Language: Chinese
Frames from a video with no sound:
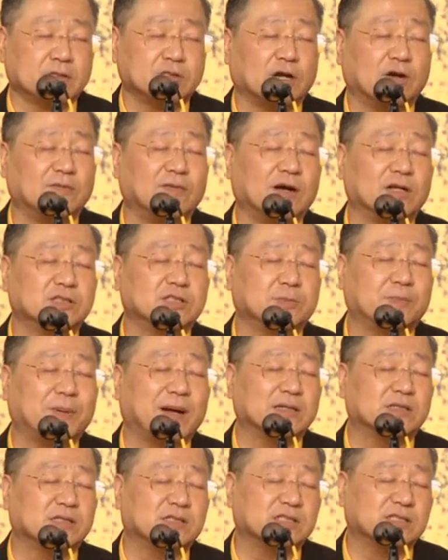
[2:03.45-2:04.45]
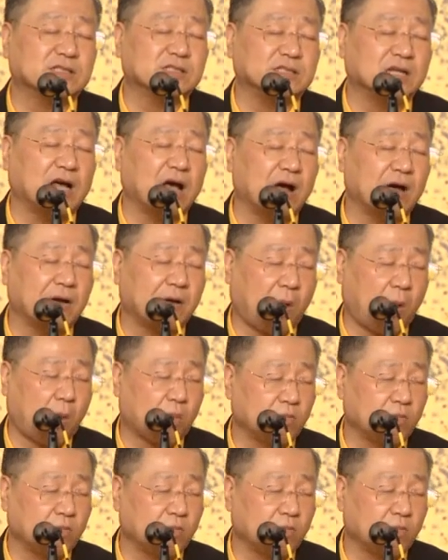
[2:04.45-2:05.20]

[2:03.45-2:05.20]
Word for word: 小房子84张。